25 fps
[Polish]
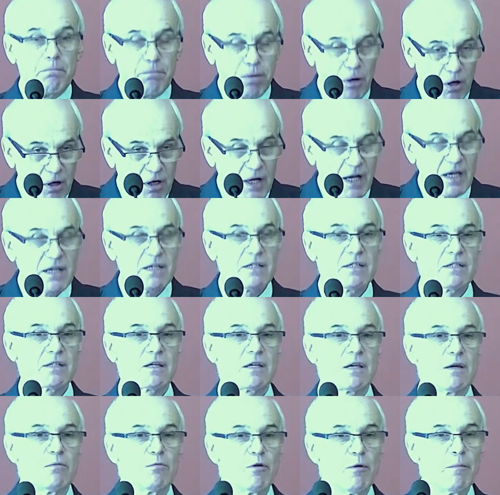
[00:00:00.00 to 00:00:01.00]

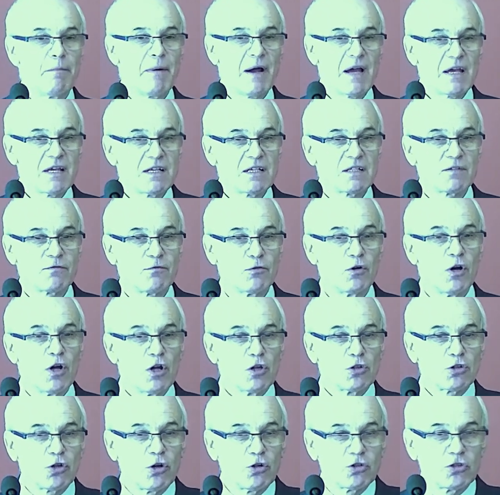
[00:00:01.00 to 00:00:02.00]
Pogańskiemu państwu.
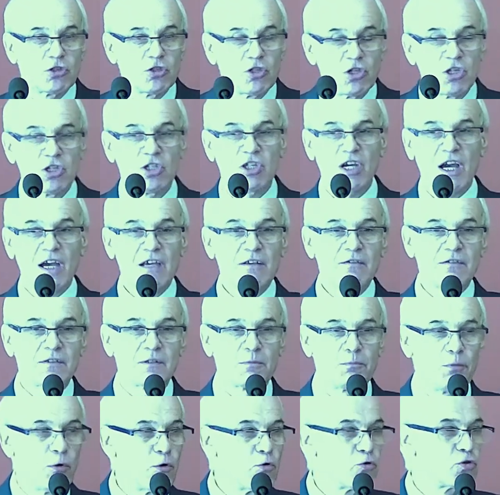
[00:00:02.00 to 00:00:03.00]
To dzisiaj
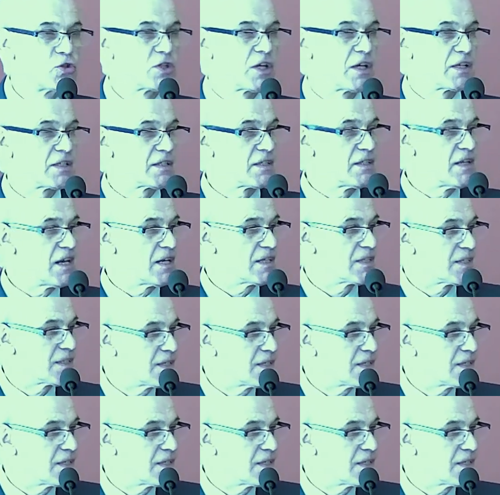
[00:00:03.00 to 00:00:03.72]
współczesna